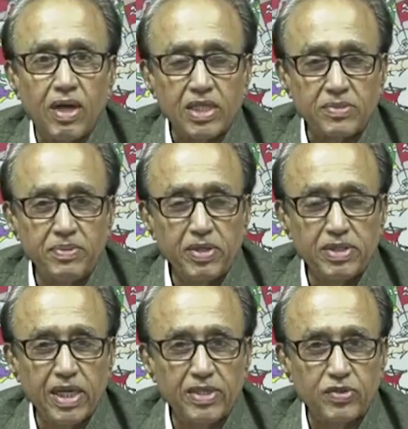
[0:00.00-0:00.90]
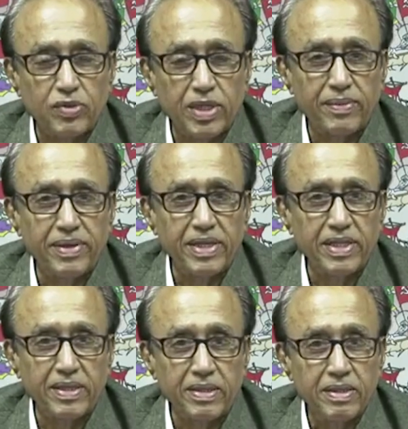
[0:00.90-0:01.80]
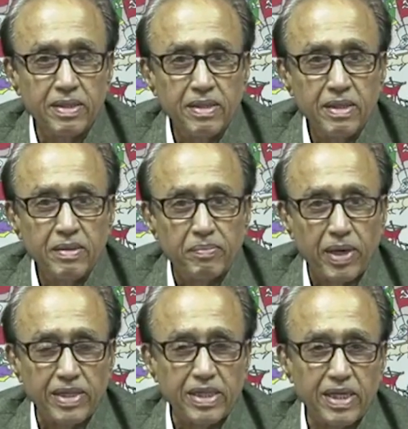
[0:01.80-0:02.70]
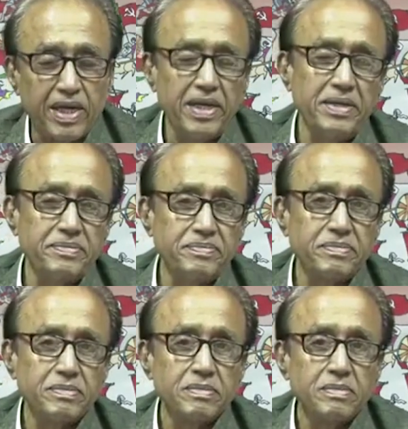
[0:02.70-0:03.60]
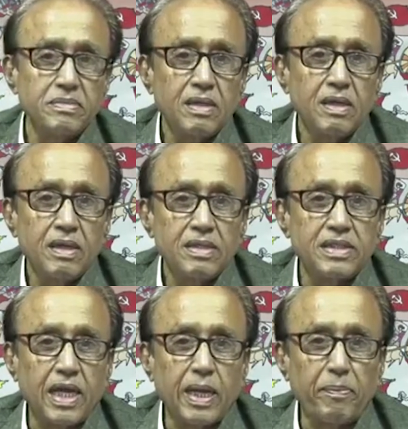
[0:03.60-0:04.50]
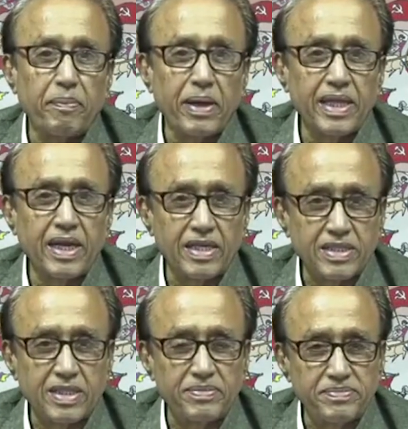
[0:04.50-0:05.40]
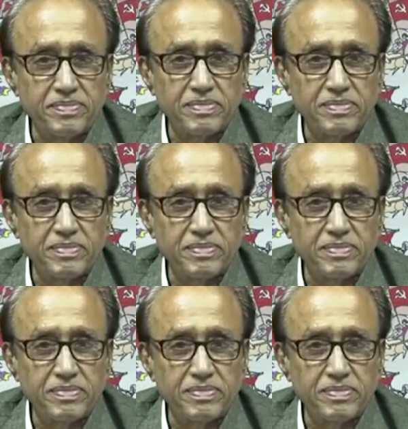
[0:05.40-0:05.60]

కాశ్మీర్ చాలా సుందరమైన ప్రాంతం కానీ చాలా పేద రాష్ట్రం